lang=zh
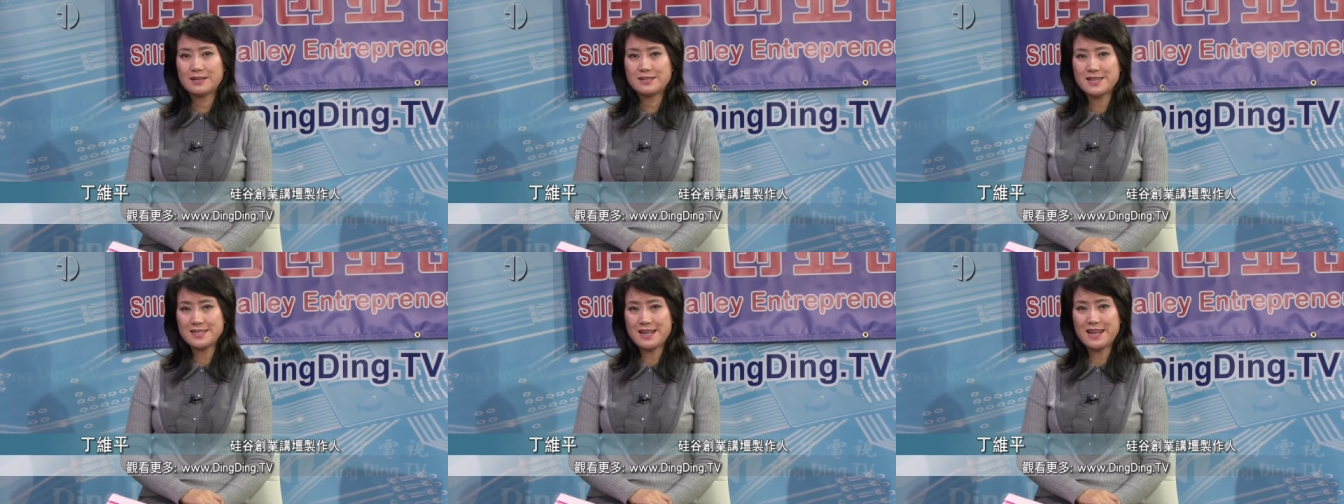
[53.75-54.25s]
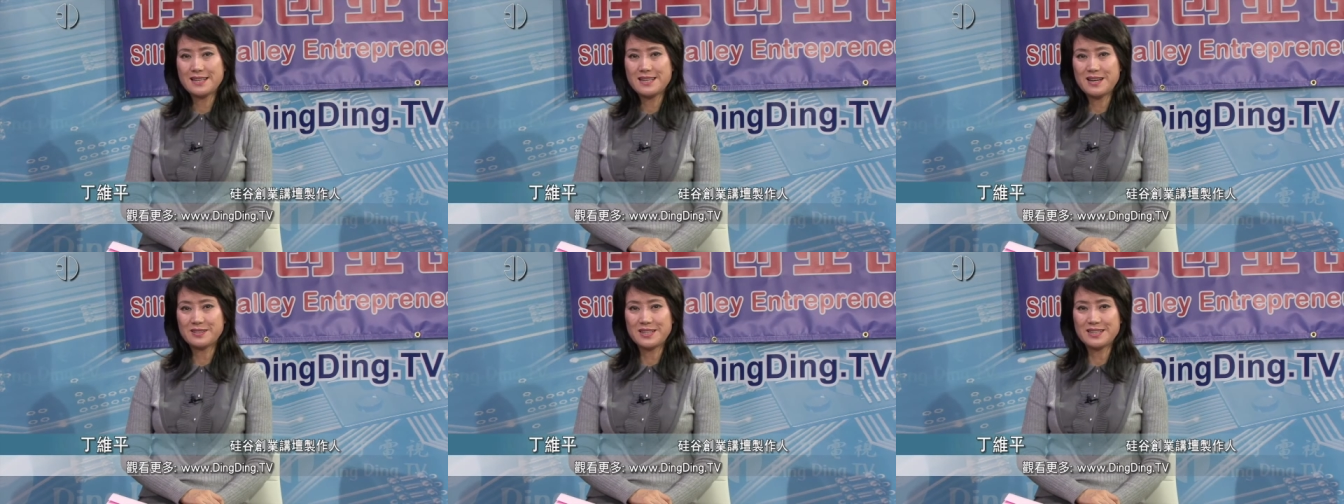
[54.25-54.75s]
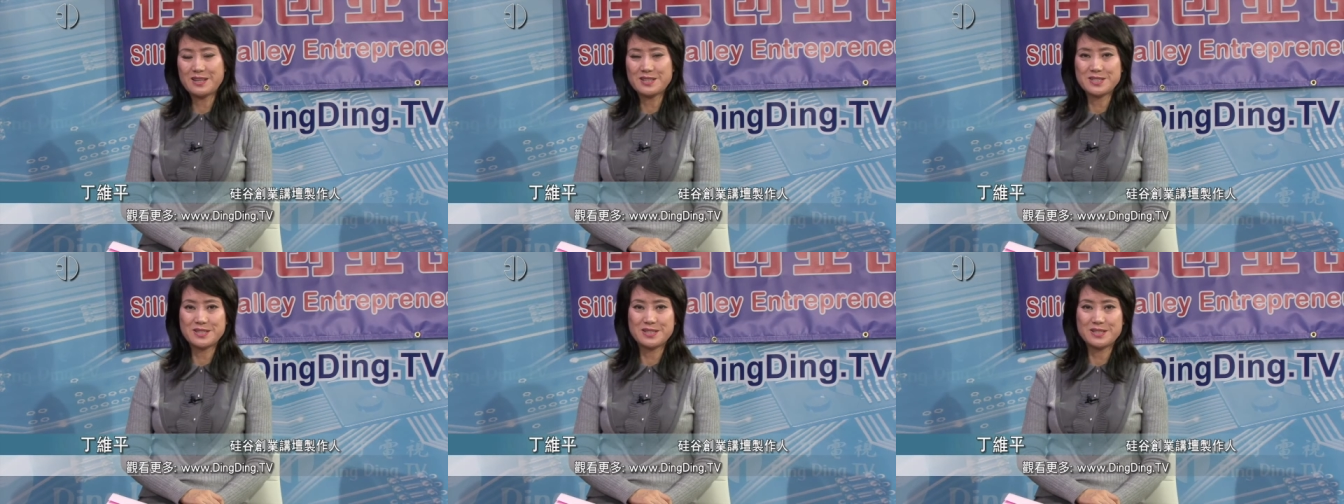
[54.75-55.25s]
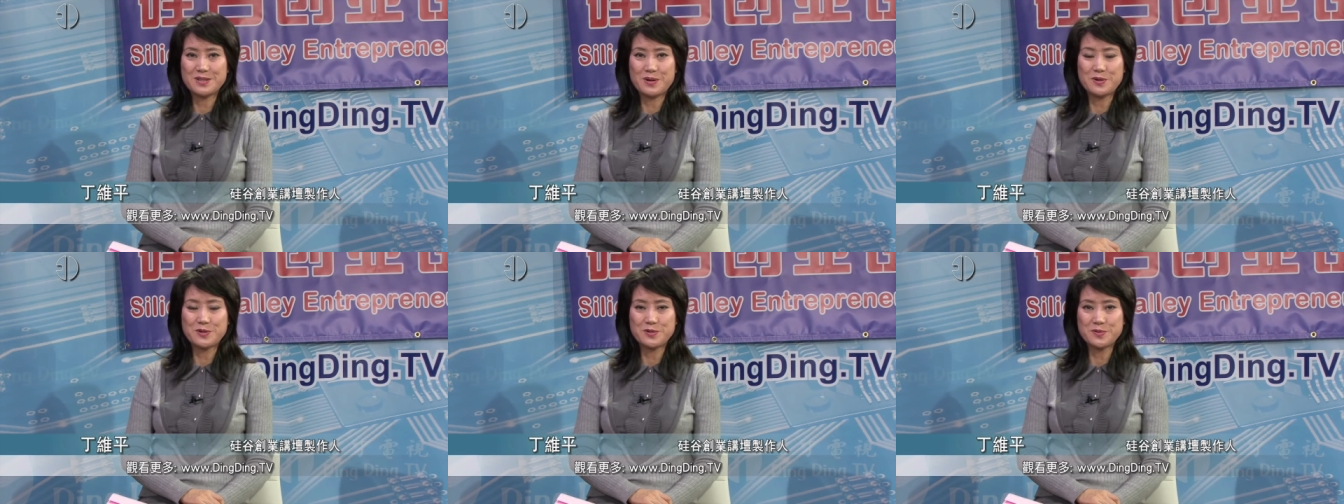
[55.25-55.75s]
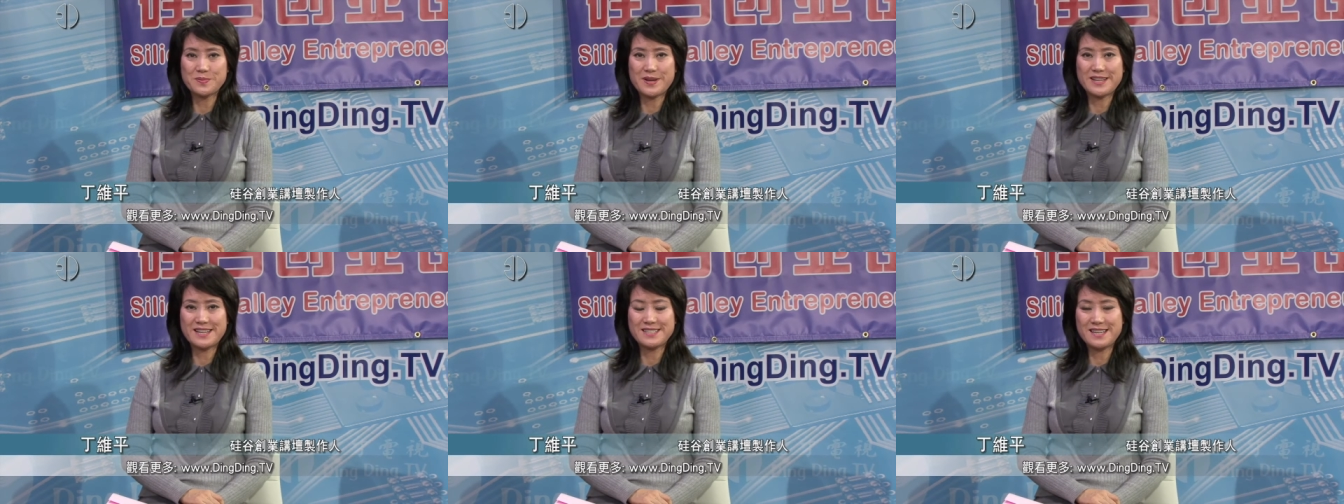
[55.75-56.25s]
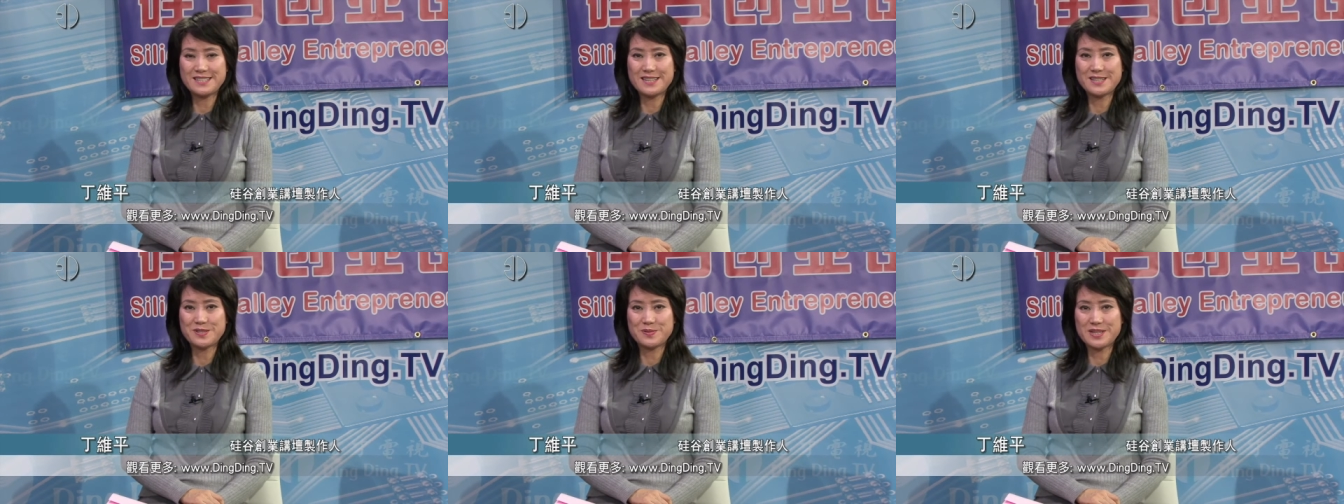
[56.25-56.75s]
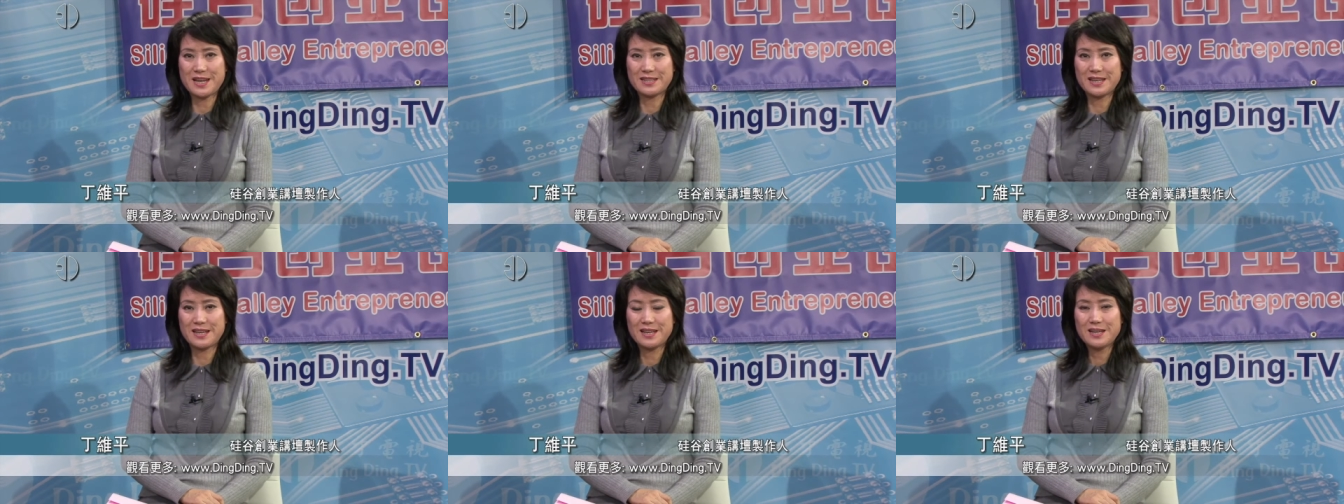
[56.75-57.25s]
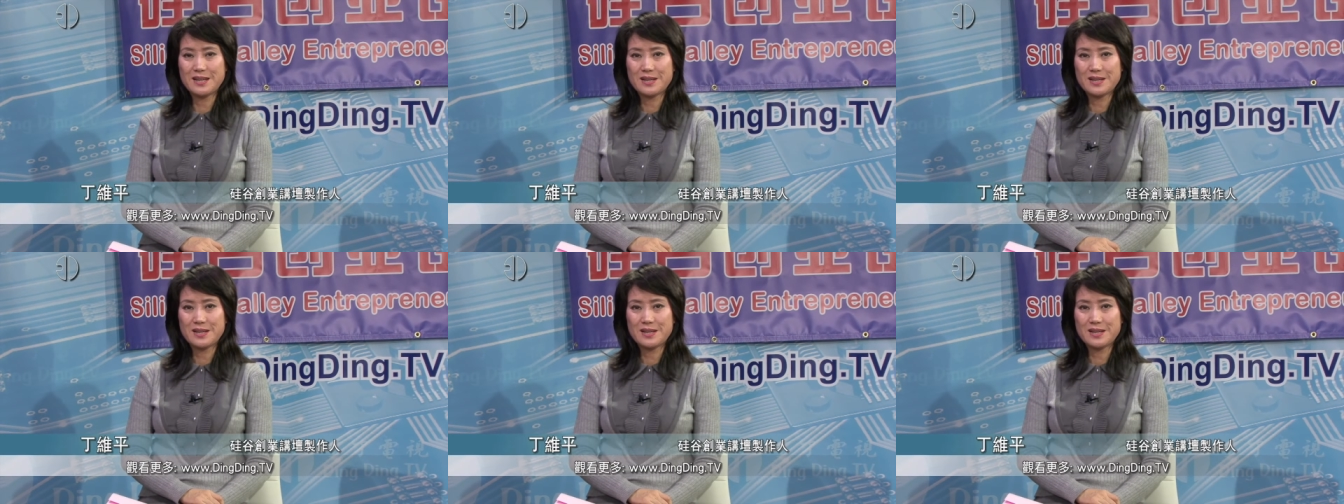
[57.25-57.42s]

接下来您要听到的是由朱伟仁先生主讲的“